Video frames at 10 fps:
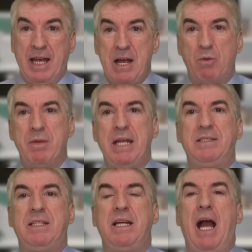
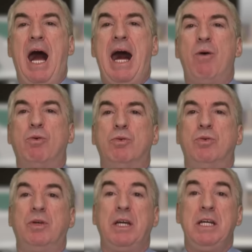Realmente
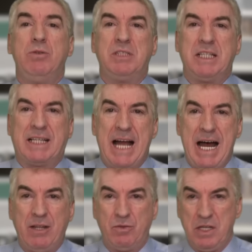algo
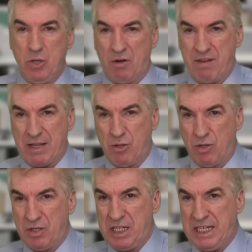inusitado,
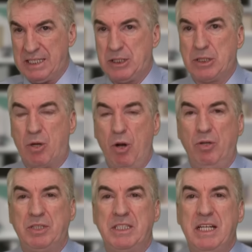inovador e
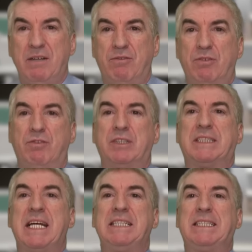exclusivo
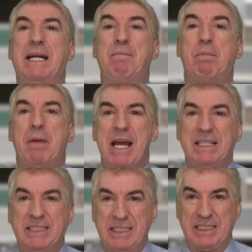você está
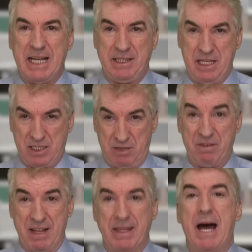prestes a
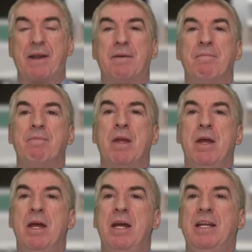desvendar.
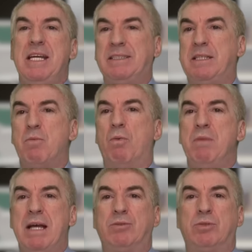Neste
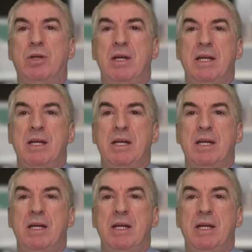momento,